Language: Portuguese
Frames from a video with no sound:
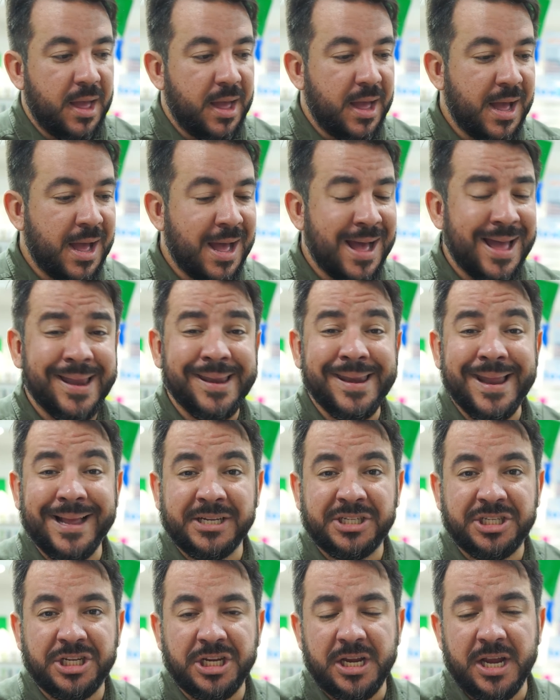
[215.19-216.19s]
a
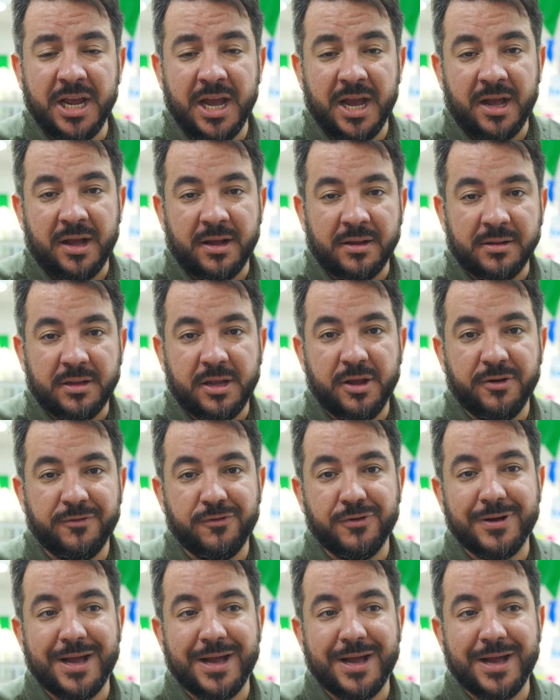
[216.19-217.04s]
energia que eu vou